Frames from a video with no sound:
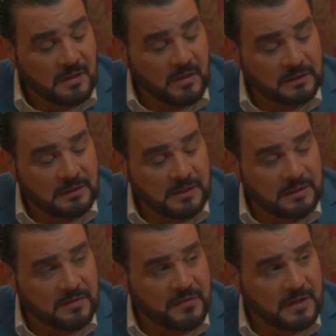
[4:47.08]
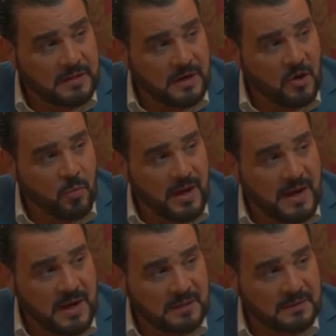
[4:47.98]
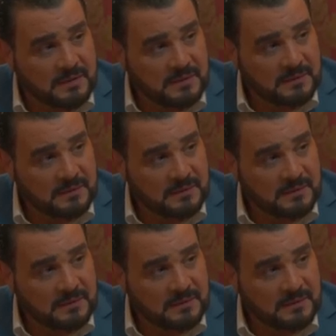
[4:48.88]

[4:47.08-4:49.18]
لو حطيت يدي في يدك أو بجعت